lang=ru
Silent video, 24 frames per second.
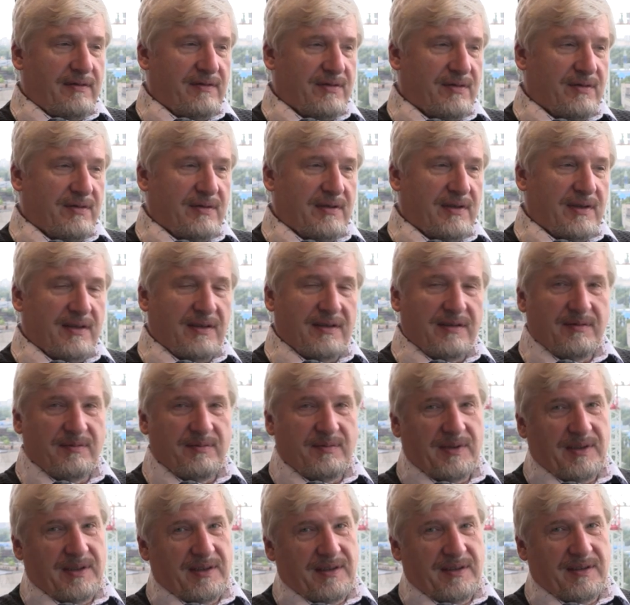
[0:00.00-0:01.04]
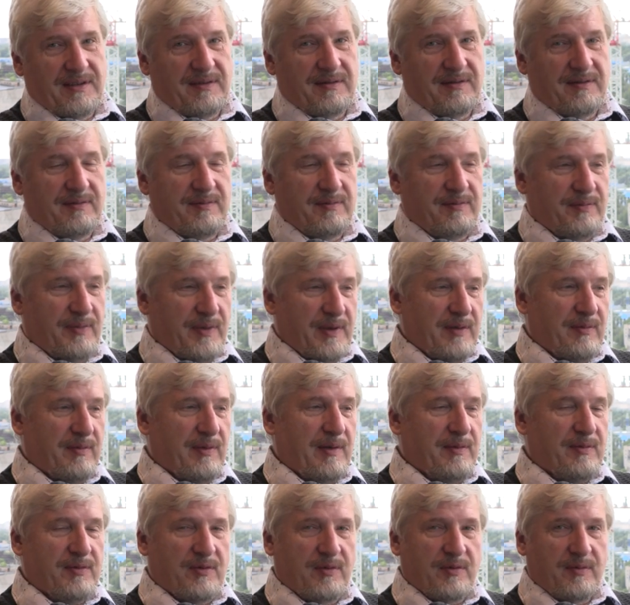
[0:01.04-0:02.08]
Все-таки мы
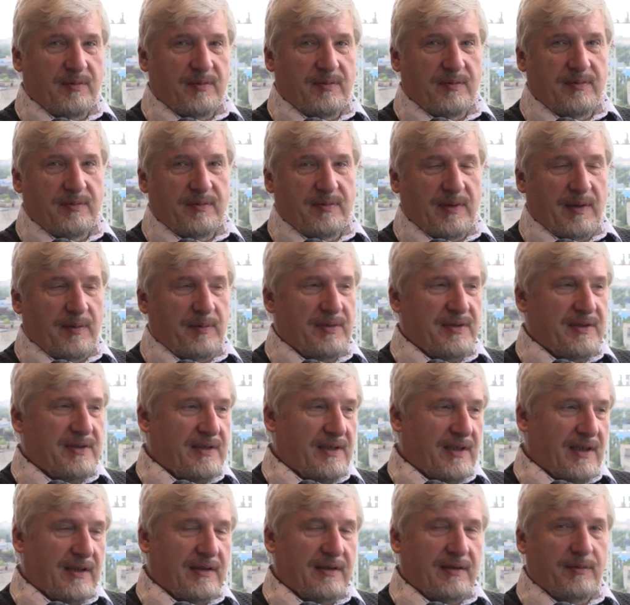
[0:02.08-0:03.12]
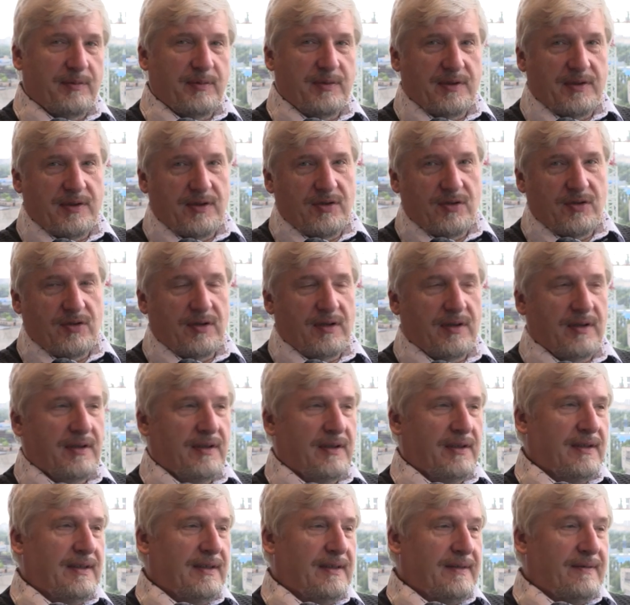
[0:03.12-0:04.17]
понимаем, что обезьяны, птички,
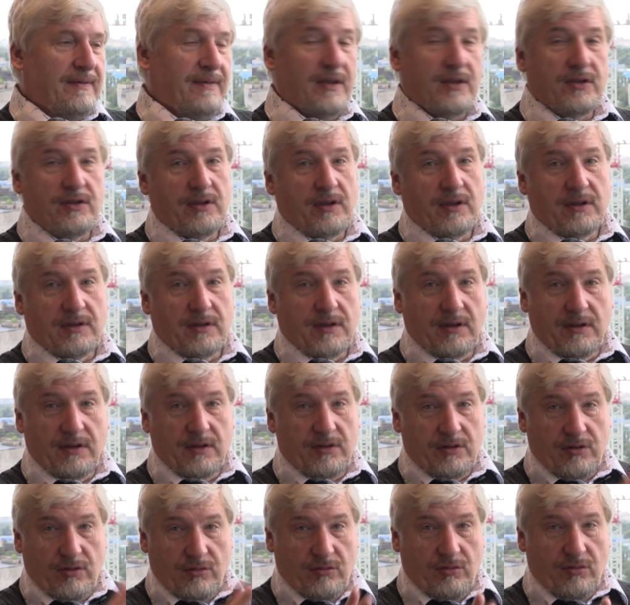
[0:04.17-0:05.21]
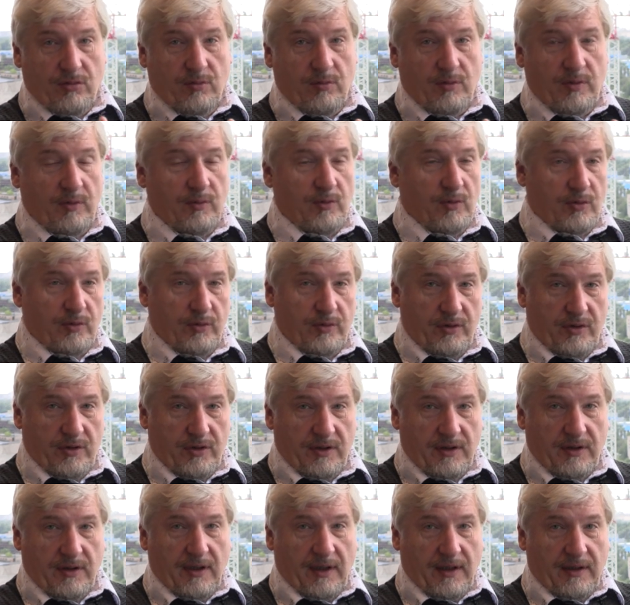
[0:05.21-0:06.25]
даже некоторые насекомые могут
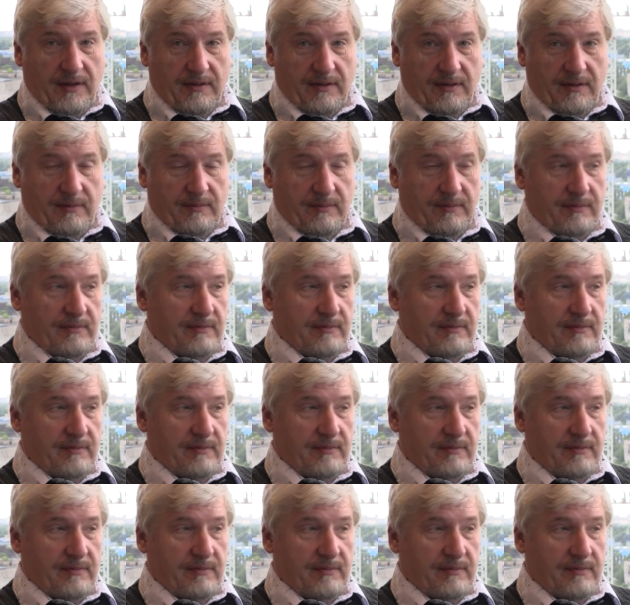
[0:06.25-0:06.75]
считать там